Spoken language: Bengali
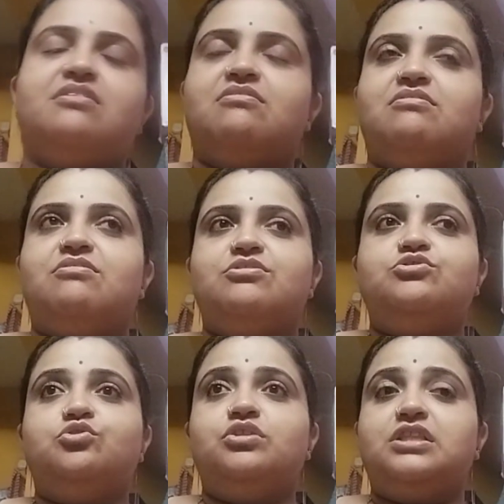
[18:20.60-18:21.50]
তোমরা
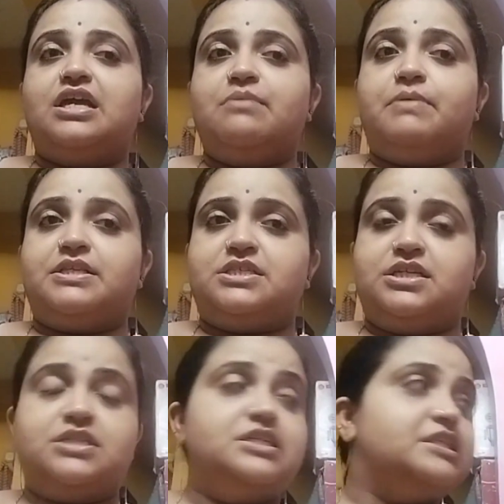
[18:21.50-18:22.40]
শুনতেই পারছে
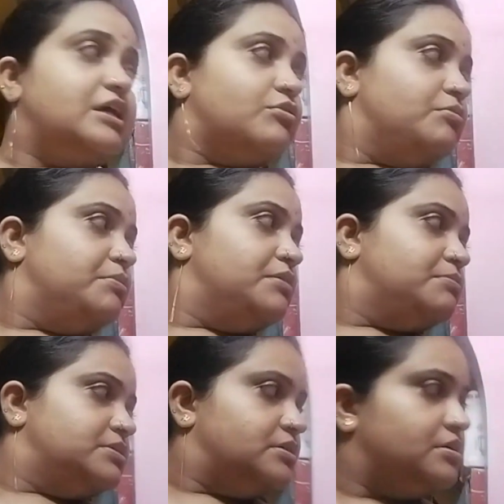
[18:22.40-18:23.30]
না চিৎকার করবে না
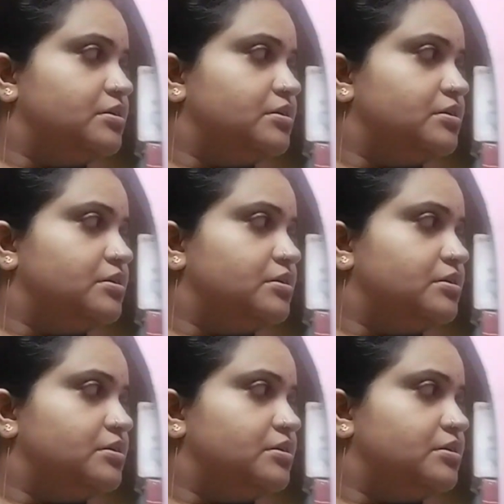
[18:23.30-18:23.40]
বেশি